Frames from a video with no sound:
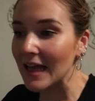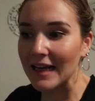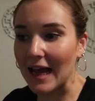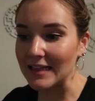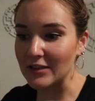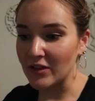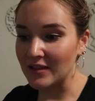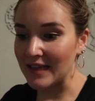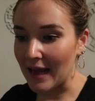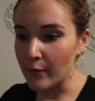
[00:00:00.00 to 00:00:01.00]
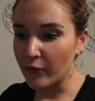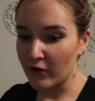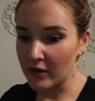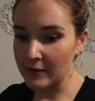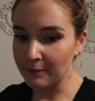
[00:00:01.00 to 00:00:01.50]
Kann ich euch sehr
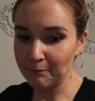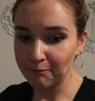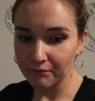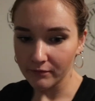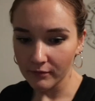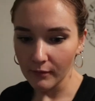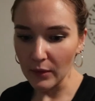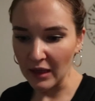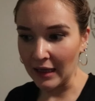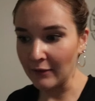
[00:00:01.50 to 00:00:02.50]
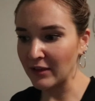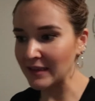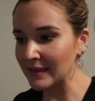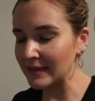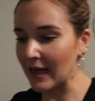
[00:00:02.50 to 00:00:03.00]
empfehlen. Ähm, wir
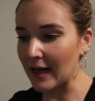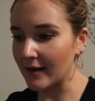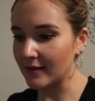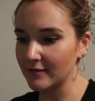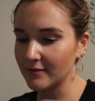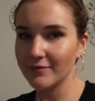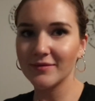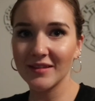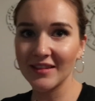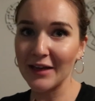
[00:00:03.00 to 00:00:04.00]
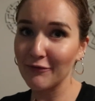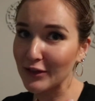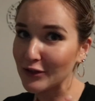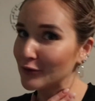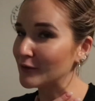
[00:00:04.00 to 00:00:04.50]
sind ja, geben
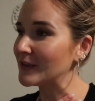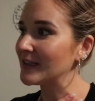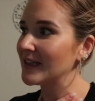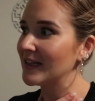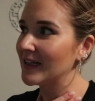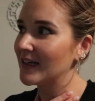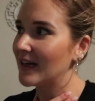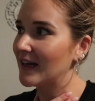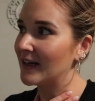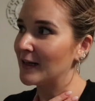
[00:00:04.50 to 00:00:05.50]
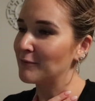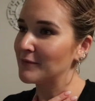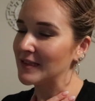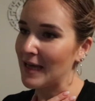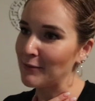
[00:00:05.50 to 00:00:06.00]
wir zu, ähm,
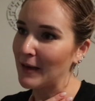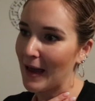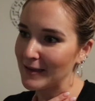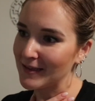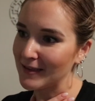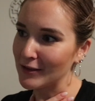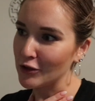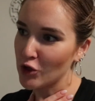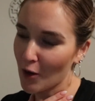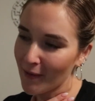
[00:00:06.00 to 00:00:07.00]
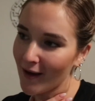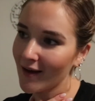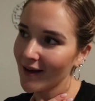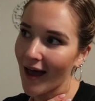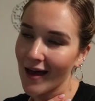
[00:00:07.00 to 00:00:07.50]
sehr begeisterte Shopper,
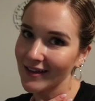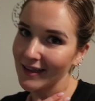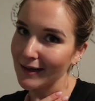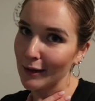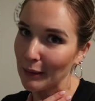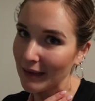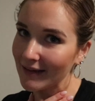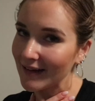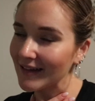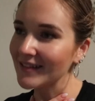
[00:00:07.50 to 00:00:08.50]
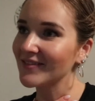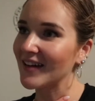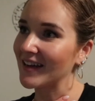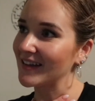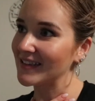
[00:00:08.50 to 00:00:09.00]
gerade hier in Amerika,
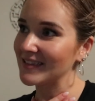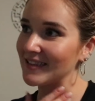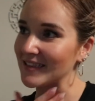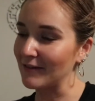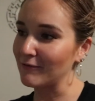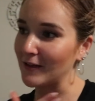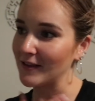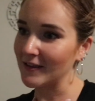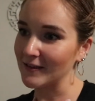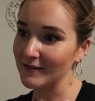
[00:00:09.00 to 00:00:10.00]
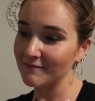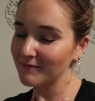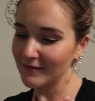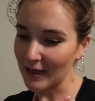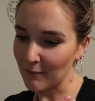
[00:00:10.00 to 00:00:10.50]
weil es ist einfach,
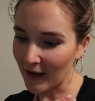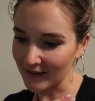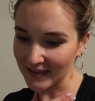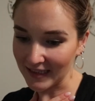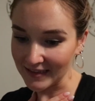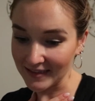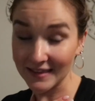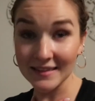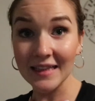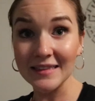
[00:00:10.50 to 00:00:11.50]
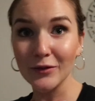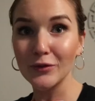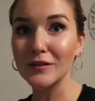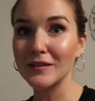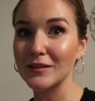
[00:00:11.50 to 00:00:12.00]
äh, ja, Markensachen sind hier sehr, sehr
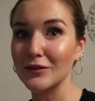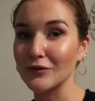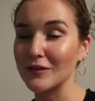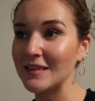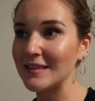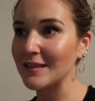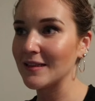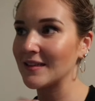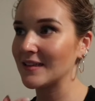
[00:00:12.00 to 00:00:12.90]
günstig und die